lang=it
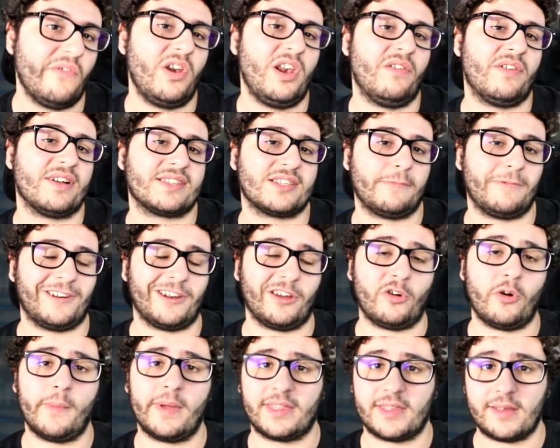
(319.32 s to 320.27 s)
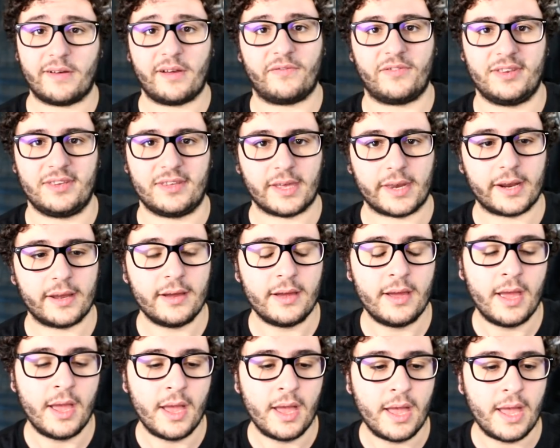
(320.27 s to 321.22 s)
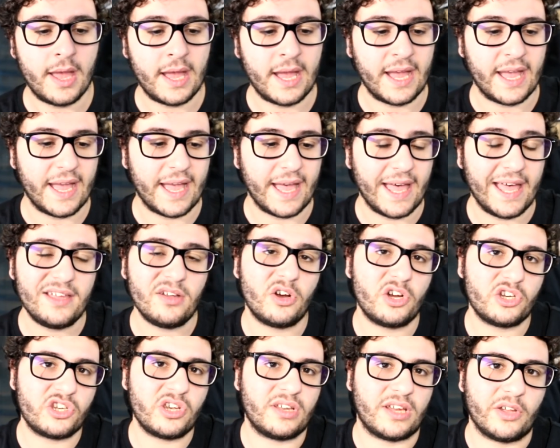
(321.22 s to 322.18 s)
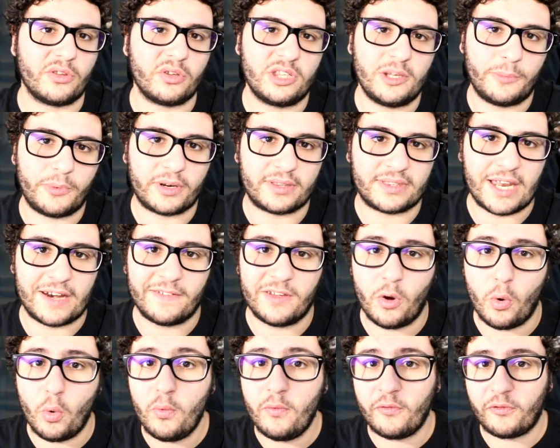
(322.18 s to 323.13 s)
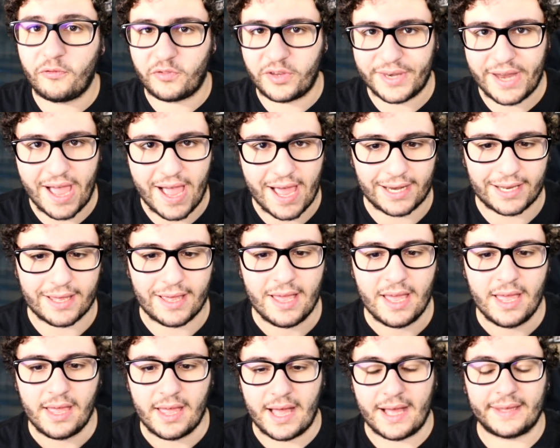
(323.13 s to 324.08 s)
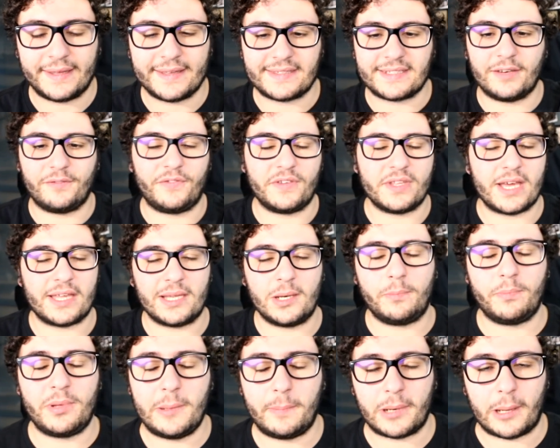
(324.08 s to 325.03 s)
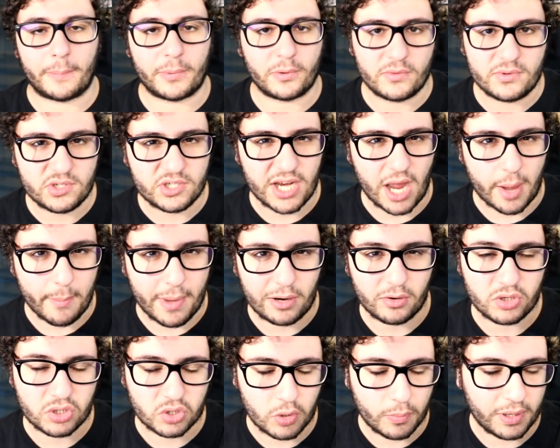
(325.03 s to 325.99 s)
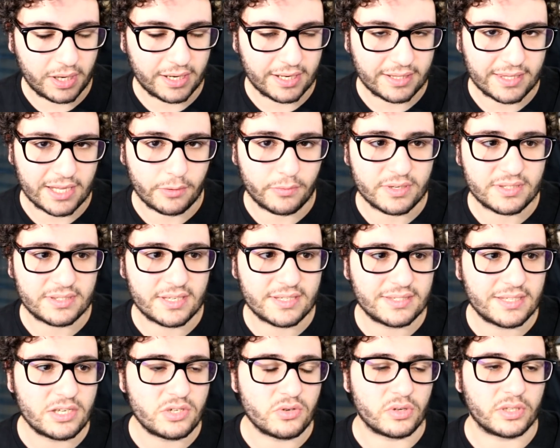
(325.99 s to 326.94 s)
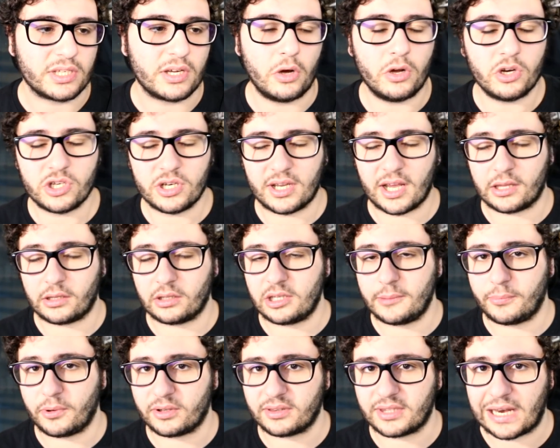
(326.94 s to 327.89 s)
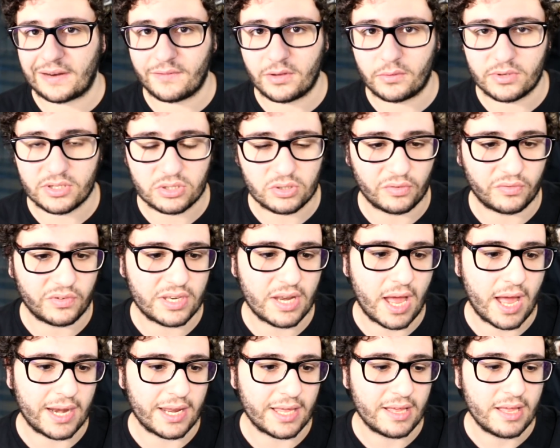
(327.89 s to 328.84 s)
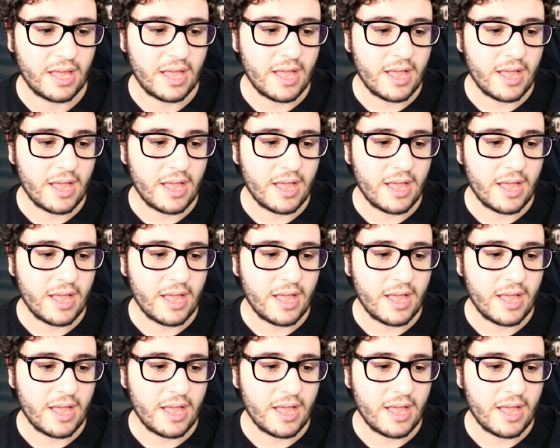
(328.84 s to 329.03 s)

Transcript: e voleva sapere come andava a finire, e ho cercato di portarvi un finale, anche se il finale del Piplap non c'è, ma lo scoprirete in questa stagione, ho cercato di portarvi questo finale.